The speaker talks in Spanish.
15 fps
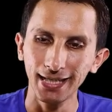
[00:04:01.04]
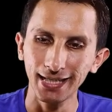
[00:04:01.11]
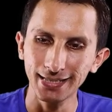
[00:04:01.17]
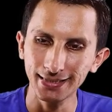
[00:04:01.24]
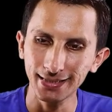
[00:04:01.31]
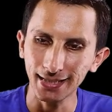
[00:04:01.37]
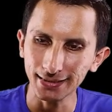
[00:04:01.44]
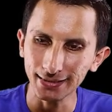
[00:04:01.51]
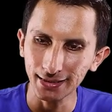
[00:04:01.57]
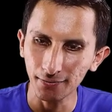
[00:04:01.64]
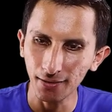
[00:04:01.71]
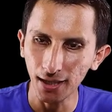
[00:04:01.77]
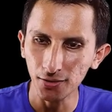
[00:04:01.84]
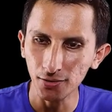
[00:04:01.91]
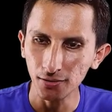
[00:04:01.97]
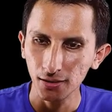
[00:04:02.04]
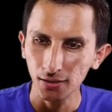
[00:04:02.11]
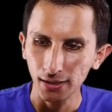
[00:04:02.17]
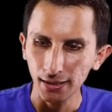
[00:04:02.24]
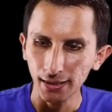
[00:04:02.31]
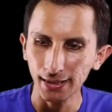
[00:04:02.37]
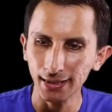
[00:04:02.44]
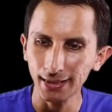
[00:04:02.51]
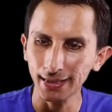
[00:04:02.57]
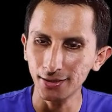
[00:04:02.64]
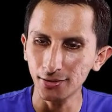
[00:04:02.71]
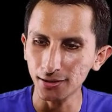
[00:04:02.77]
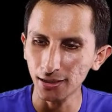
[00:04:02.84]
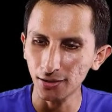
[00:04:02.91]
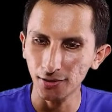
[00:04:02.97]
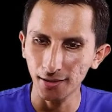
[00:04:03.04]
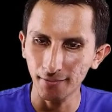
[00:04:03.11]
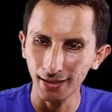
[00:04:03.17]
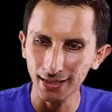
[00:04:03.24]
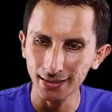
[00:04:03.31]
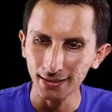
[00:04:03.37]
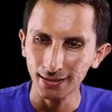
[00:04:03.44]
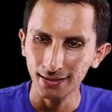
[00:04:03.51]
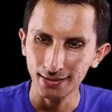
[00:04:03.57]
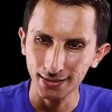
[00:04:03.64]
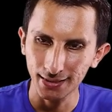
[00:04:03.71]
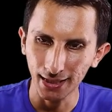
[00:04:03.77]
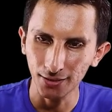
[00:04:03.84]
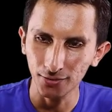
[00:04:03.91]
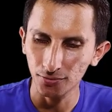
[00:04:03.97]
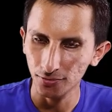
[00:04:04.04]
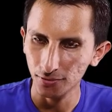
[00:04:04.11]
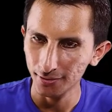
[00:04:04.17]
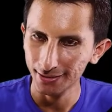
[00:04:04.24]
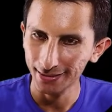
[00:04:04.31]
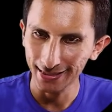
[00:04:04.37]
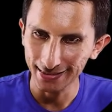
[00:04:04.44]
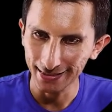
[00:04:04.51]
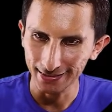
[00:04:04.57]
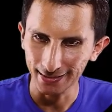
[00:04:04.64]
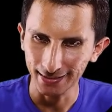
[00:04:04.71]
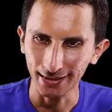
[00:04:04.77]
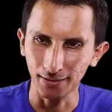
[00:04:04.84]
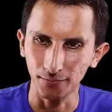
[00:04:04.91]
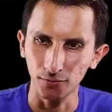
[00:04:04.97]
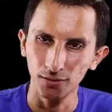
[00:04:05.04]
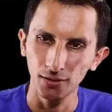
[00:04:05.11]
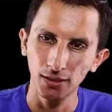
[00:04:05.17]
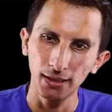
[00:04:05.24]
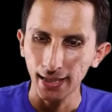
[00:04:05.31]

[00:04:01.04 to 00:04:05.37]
esté activado y creo que lo demás ya no necesitamos.